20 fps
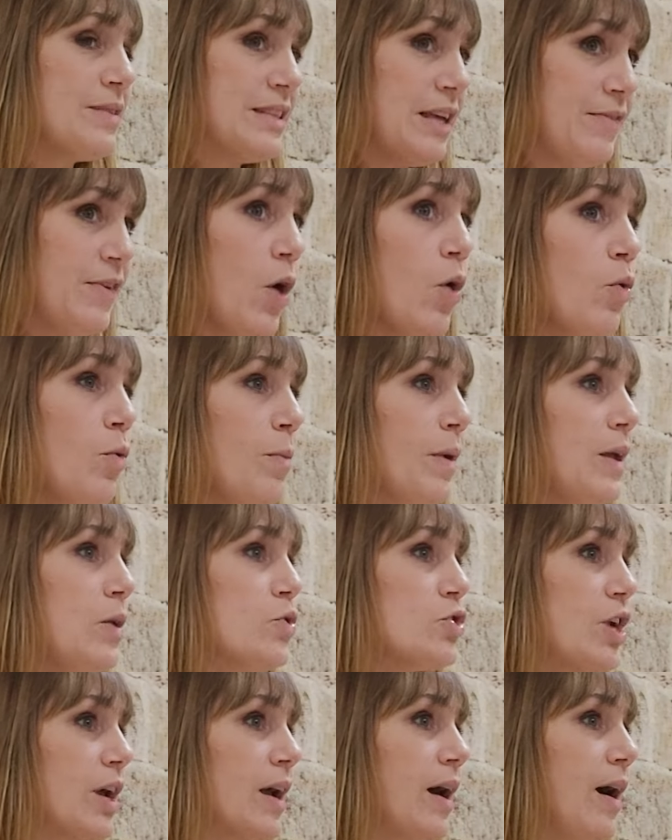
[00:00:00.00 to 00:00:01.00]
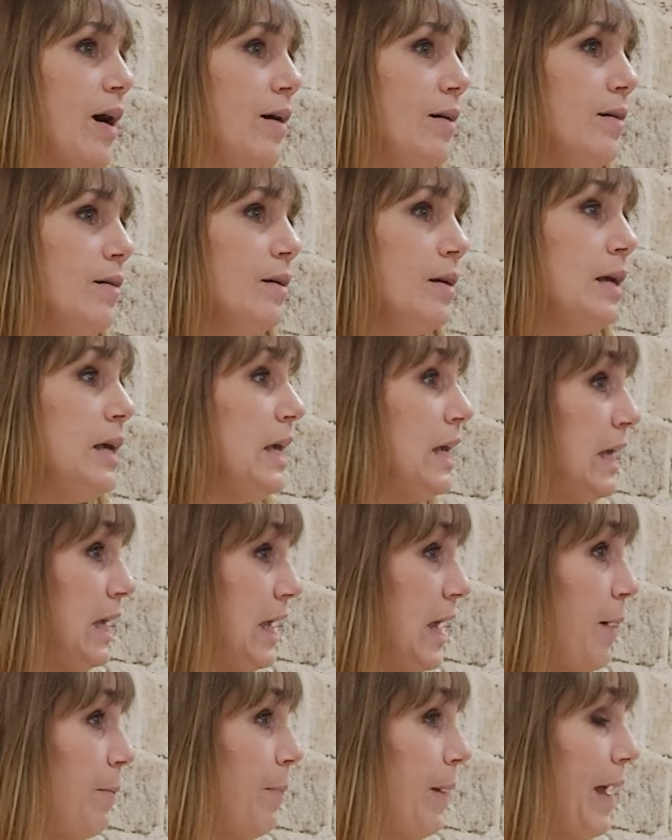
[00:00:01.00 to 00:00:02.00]
ça vient encombrer le chakra.
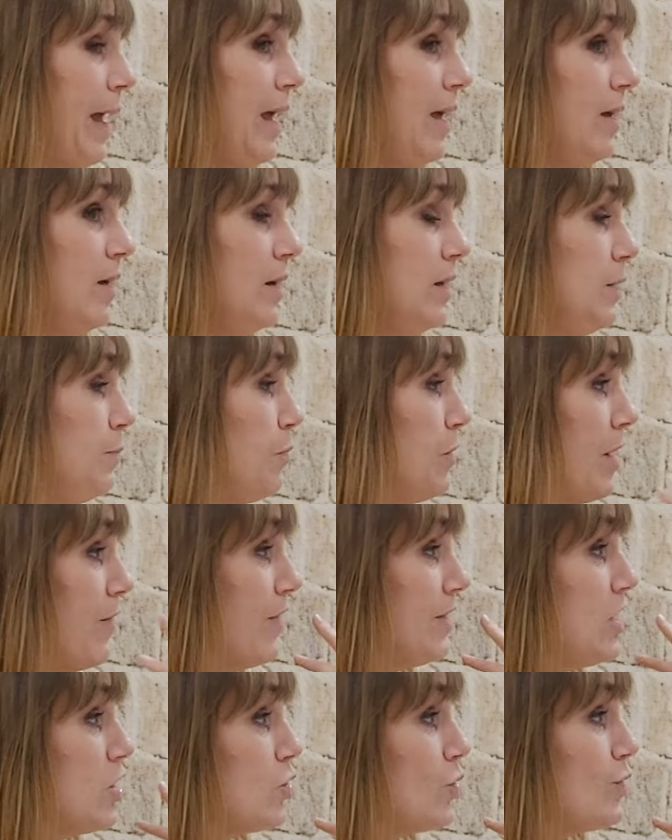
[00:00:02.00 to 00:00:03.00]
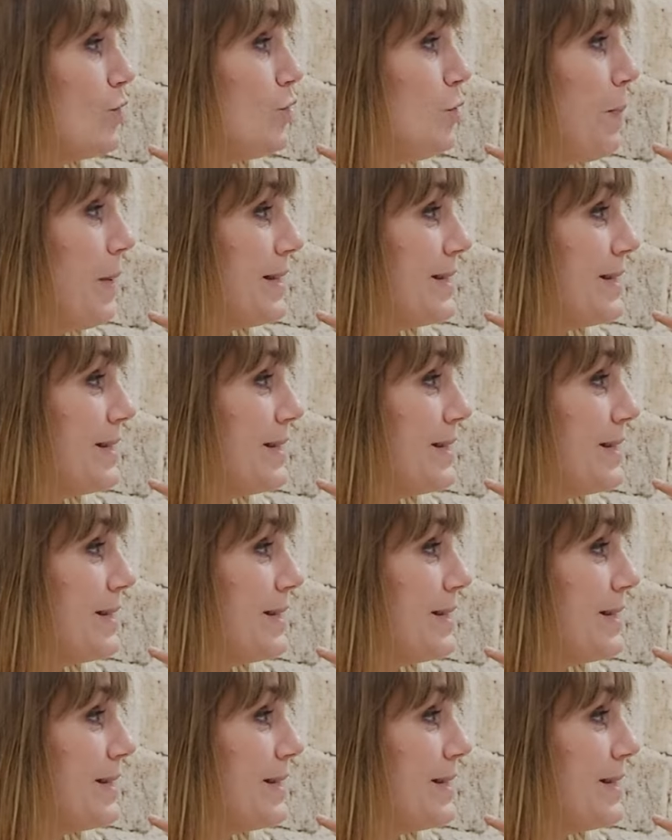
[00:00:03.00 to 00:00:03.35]
Et après, il peut y avoir des choses du